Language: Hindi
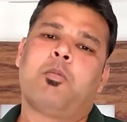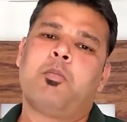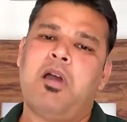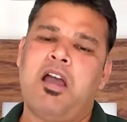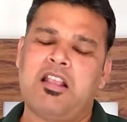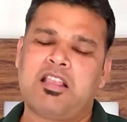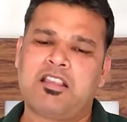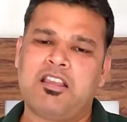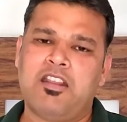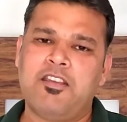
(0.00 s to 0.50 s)
और
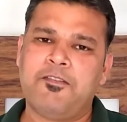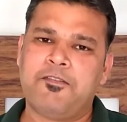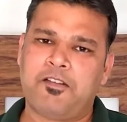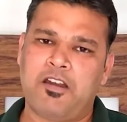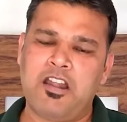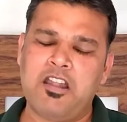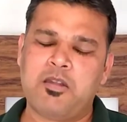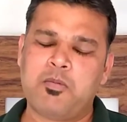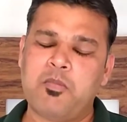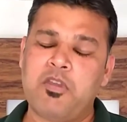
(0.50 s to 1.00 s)
बात करें
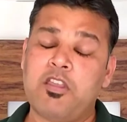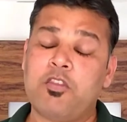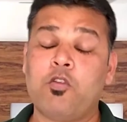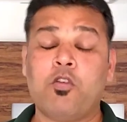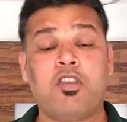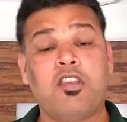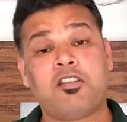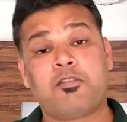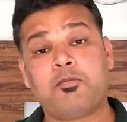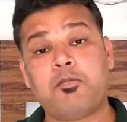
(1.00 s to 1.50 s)
फ्रंट में
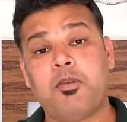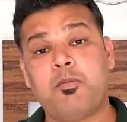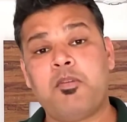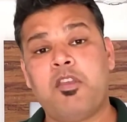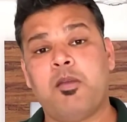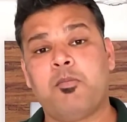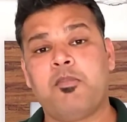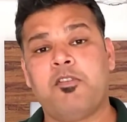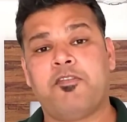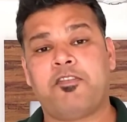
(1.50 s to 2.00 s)
तो इसमें
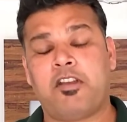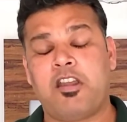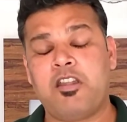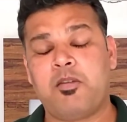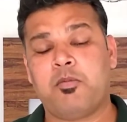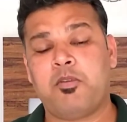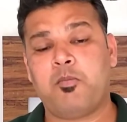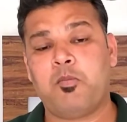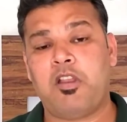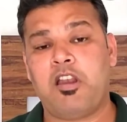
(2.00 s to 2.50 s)
भी हमें
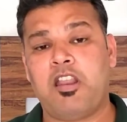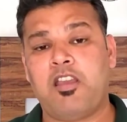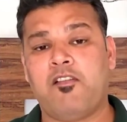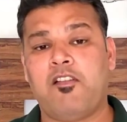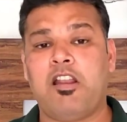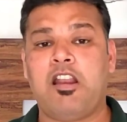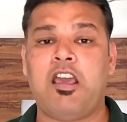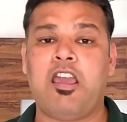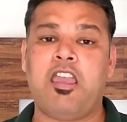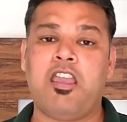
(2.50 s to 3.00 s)
फ्रंट में मिलने
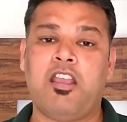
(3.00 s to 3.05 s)
वाला